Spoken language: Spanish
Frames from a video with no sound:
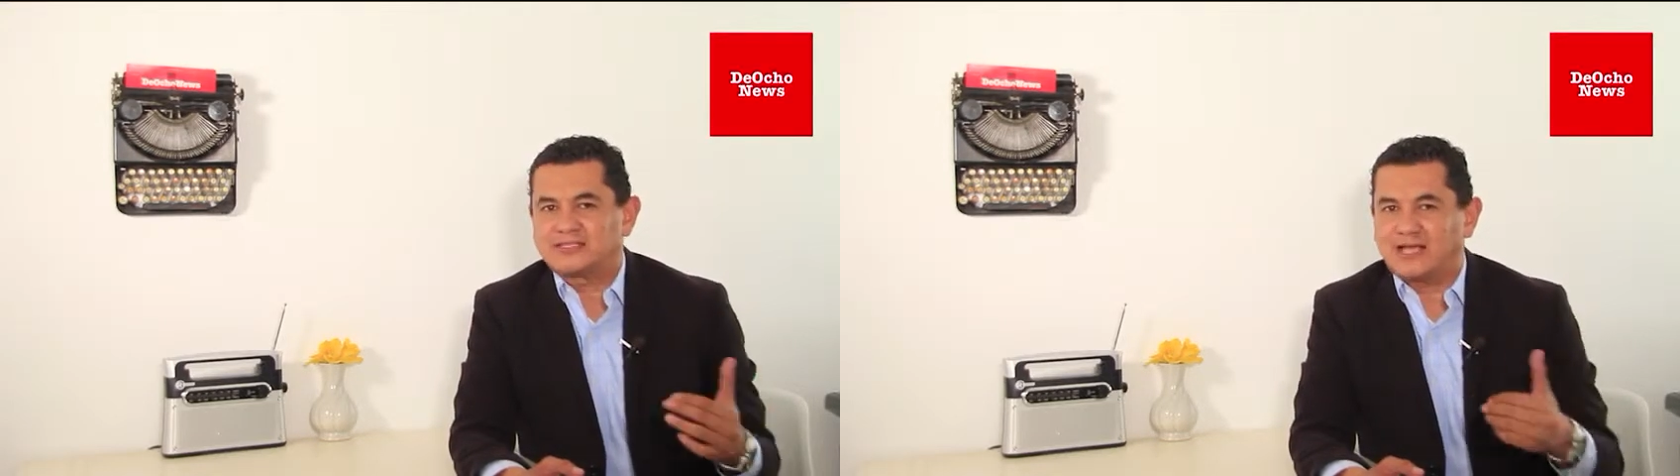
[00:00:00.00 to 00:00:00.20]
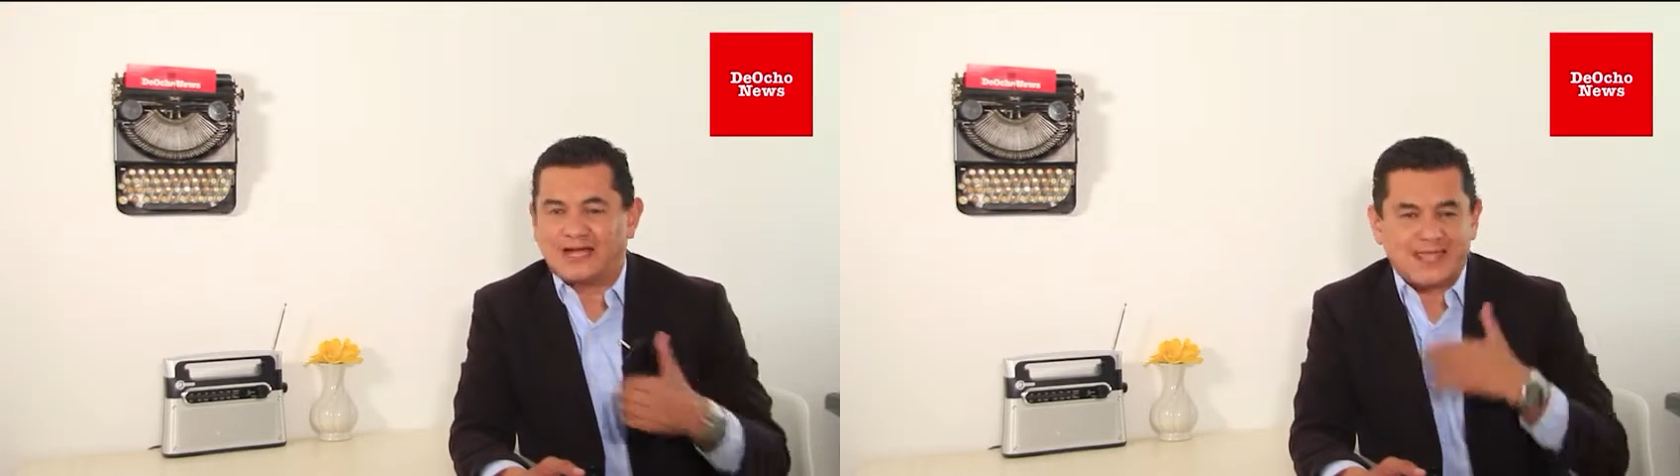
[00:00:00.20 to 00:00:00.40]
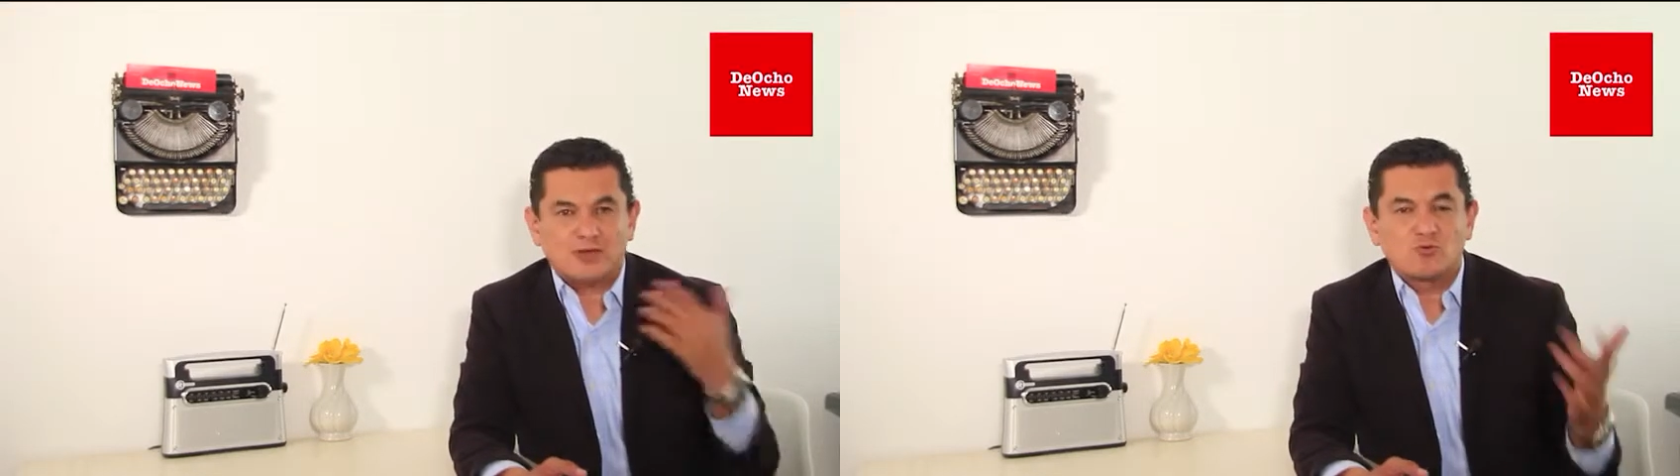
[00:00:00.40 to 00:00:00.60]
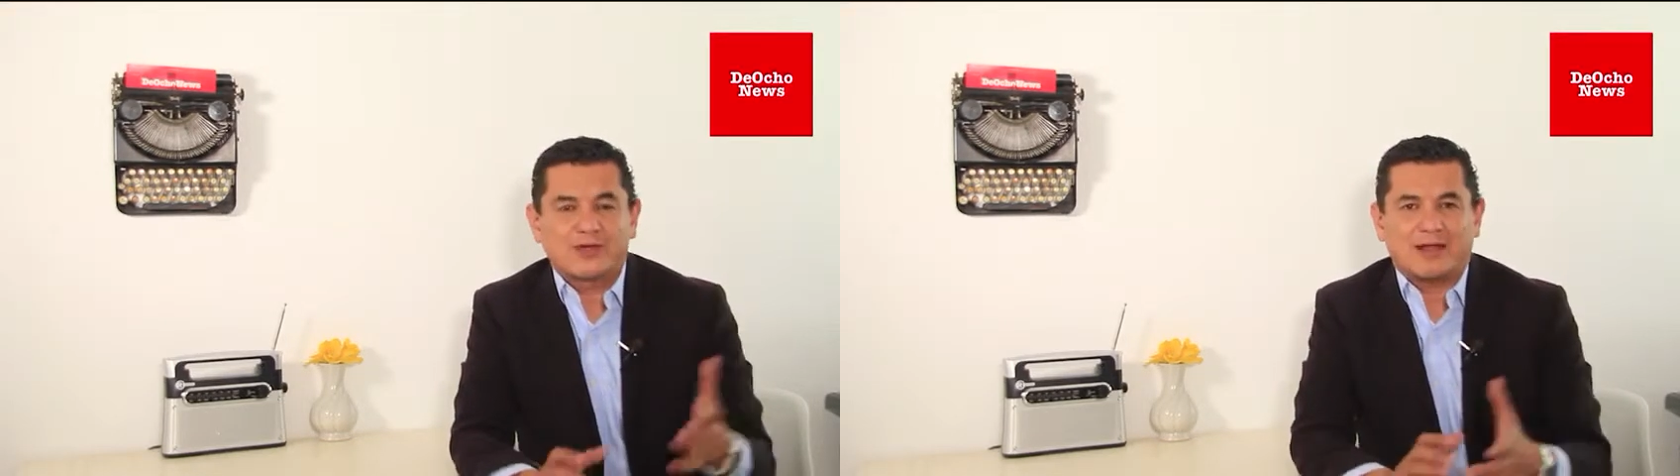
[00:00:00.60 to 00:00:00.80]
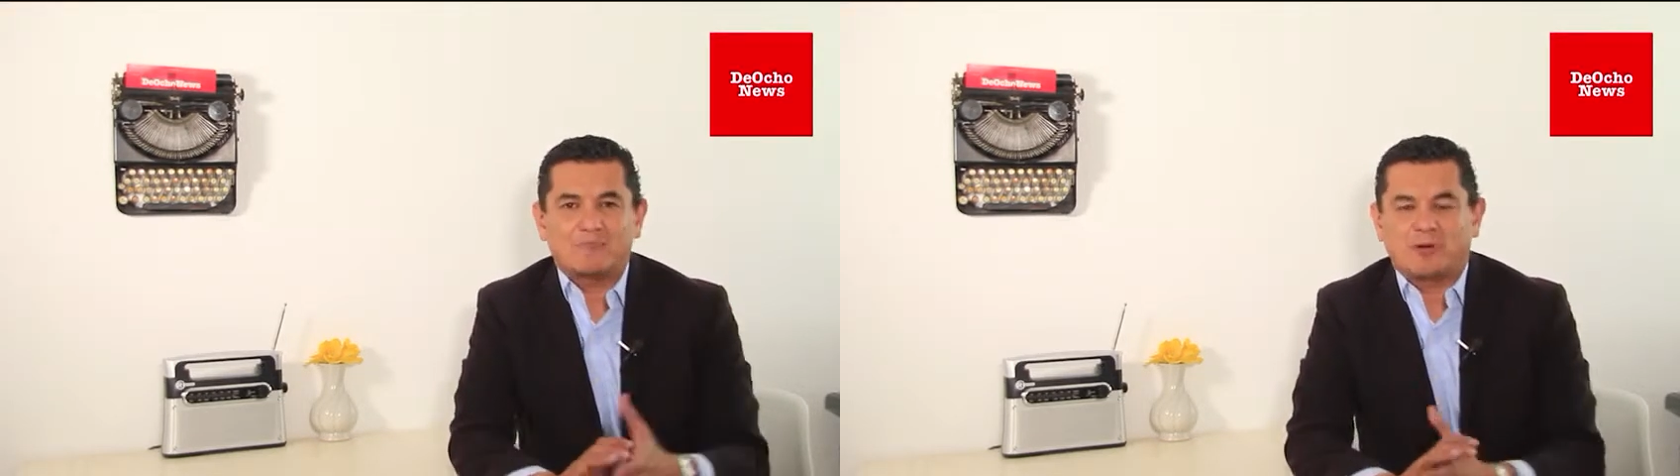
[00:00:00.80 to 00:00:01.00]
y harían un
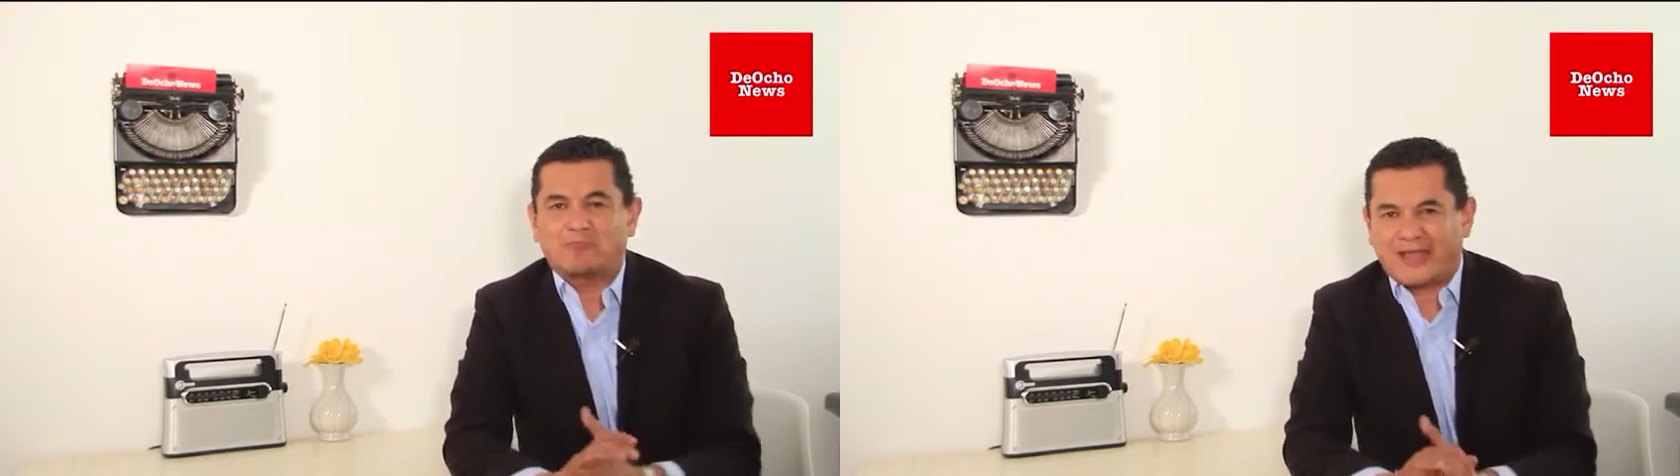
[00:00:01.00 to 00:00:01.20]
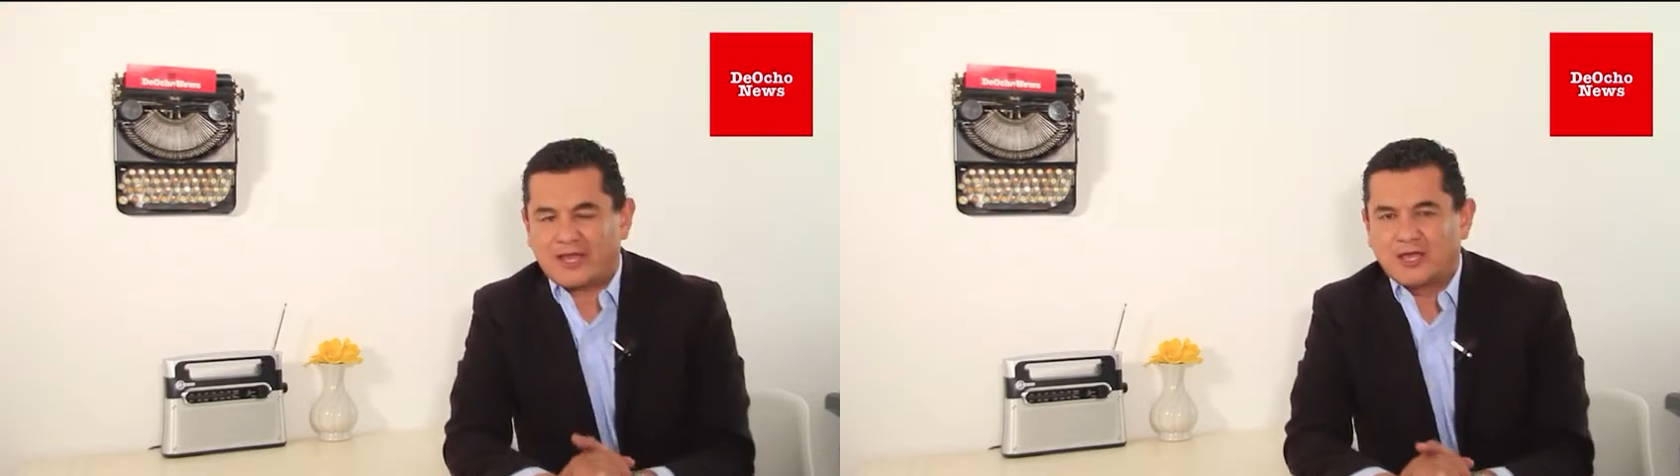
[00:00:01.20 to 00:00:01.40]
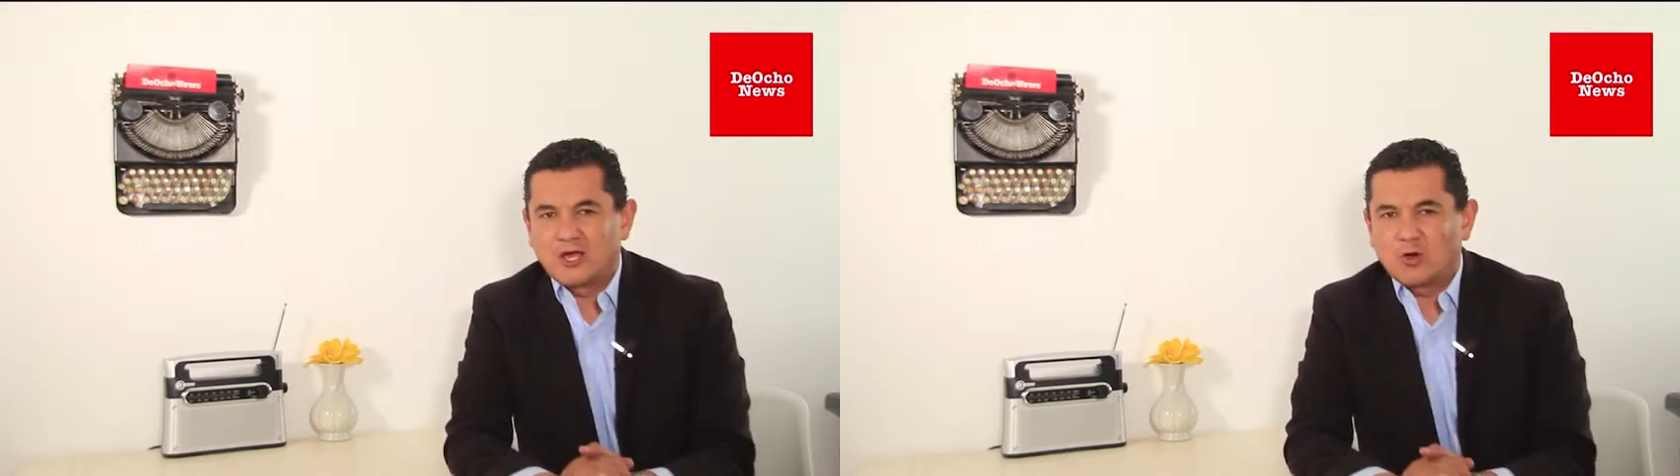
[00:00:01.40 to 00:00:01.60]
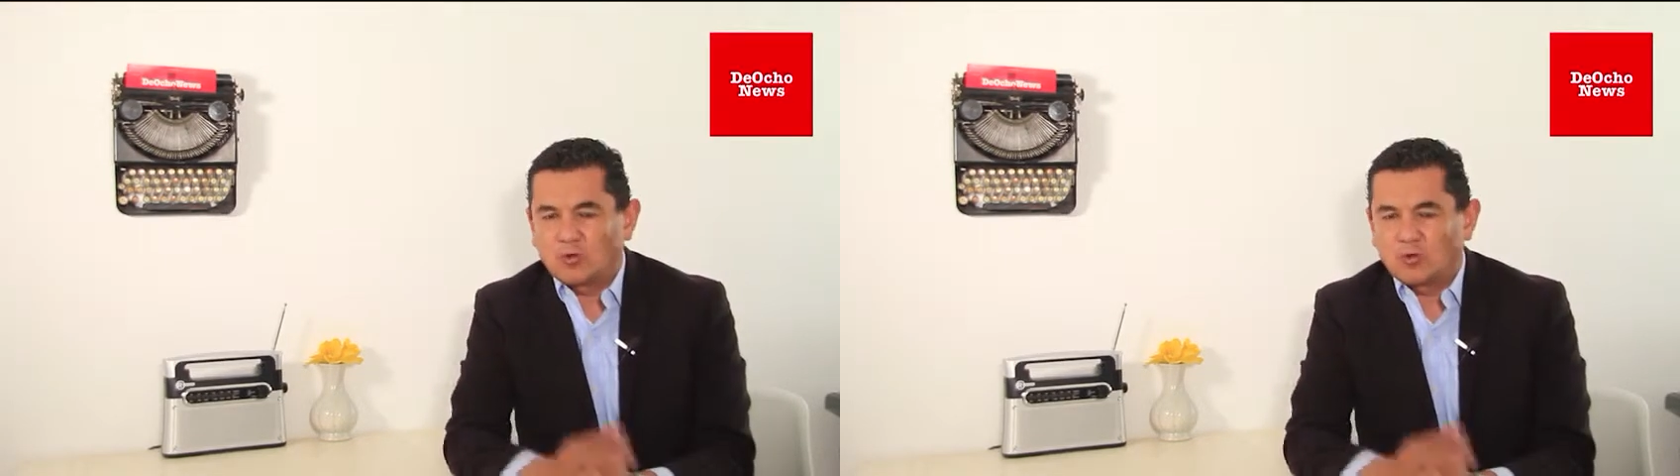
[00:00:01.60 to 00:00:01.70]
gran papel.